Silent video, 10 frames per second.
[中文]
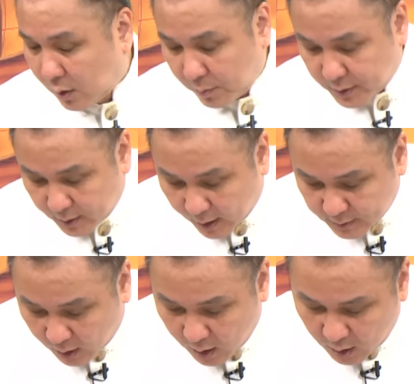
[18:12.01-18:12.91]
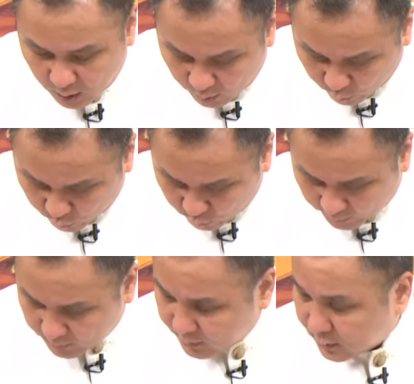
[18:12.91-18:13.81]
我们先看一下二五
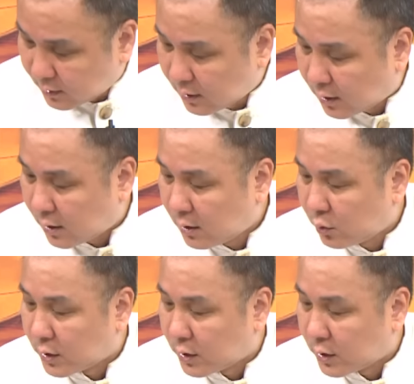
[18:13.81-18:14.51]
零四二二